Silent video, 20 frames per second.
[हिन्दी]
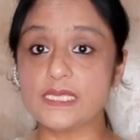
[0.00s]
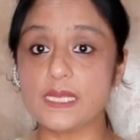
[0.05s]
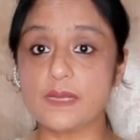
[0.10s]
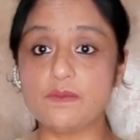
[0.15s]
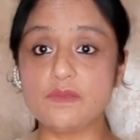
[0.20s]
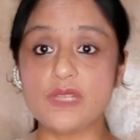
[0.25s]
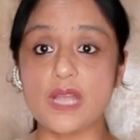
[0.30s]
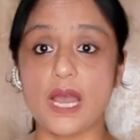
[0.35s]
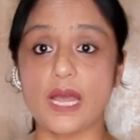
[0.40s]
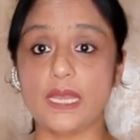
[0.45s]

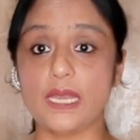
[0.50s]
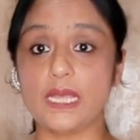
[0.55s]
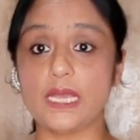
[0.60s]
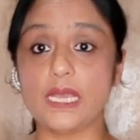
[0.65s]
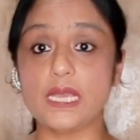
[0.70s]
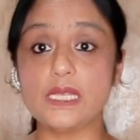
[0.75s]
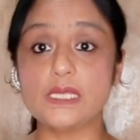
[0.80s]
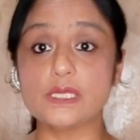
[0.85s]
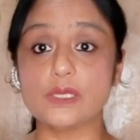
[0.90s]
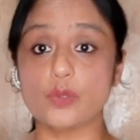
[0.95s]
समझाने
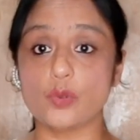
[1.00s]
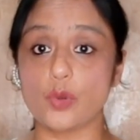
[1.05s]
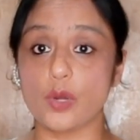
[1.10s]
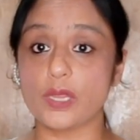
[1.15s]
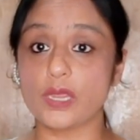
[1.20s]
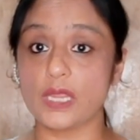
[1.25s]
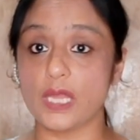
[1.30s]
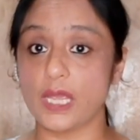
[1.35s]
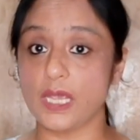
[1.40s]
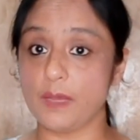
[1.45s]
की
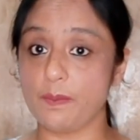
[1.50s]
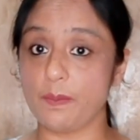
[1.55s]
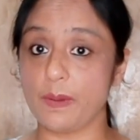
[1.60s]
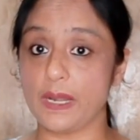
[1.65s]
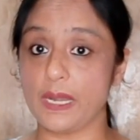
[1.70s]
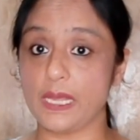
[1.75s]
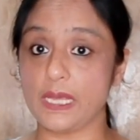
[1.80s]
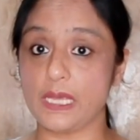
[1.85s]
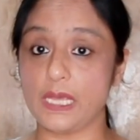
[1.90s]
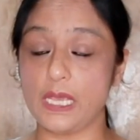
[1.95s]
जरूरत नहीं
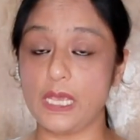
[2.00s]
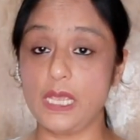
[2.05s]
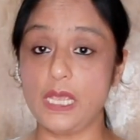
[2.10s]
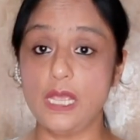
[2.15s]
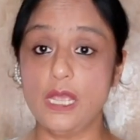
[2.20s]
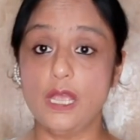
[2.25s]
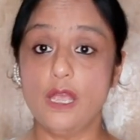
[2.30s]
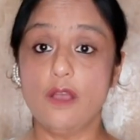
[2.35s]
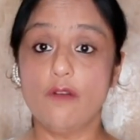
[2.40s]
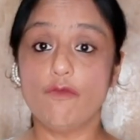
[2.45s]
पड़ेगी
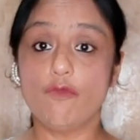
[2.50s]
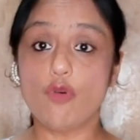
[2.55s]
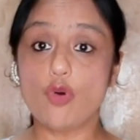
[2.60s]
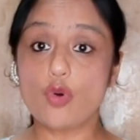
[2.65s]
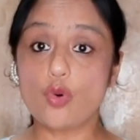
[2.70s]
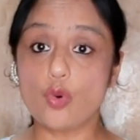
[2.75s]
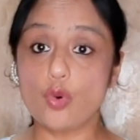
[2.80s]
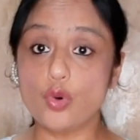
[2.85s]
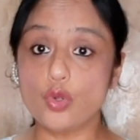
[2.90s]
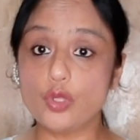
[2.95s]
वो
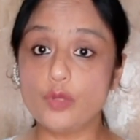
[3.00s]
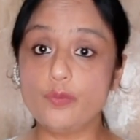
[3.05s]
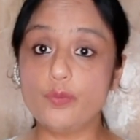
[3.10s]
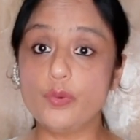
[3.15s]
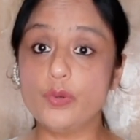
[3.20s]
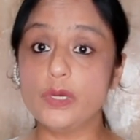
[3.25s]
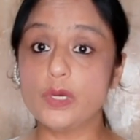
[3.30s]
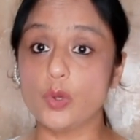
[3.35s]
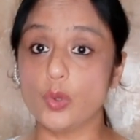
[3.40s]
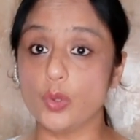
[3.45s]
खुद
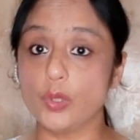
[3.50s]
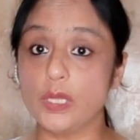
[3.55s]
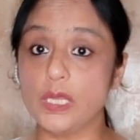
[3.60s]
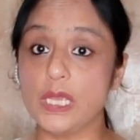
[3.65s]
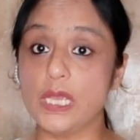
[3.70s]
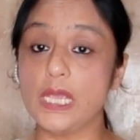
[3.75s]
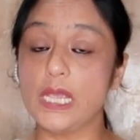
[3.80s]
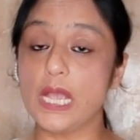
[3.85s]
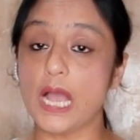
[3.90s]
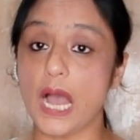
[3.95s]
खुद
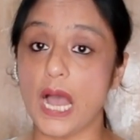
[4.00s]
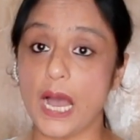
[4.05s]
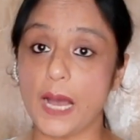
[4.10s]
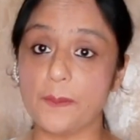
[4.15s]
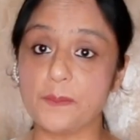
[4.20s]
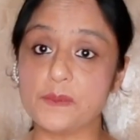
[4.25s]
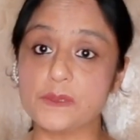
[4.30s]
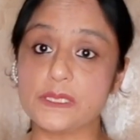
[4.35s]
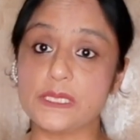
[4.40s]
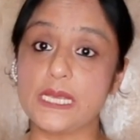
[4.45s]
ही
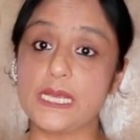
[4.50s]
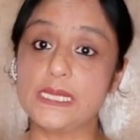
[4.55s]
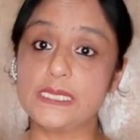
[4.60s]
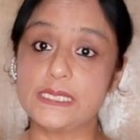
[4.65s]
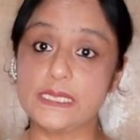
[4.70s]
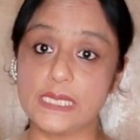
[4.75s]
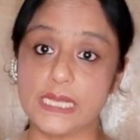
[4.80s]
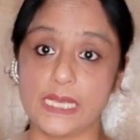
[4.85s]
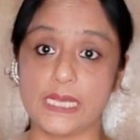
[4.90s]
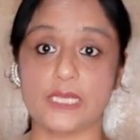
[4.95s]
आपसे
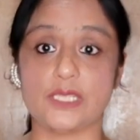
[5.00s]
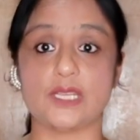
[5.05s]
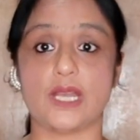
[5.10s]
सीख